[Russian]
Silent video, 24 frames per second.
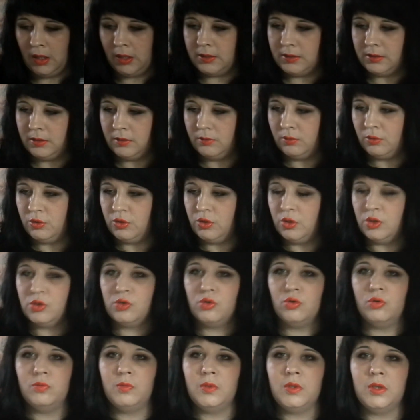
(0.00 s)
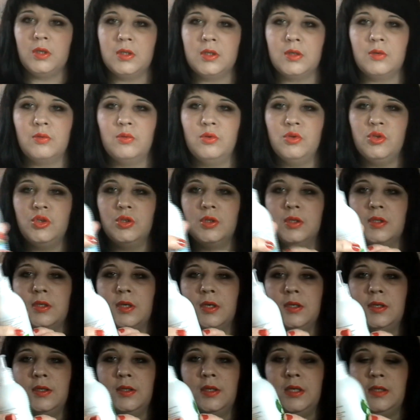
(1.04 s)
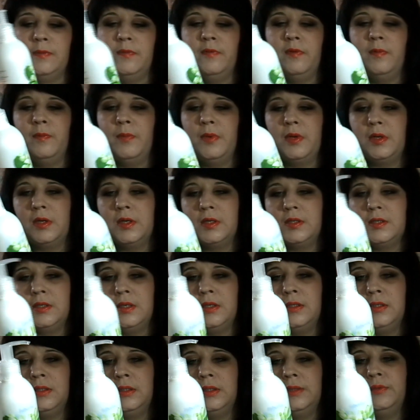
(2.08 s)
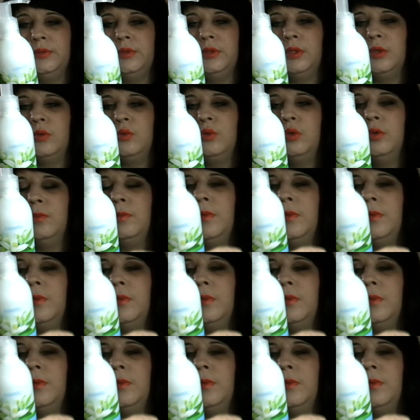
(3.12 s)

Следующее, что у меня закончилось, хотелось бы вам показать, это вот такое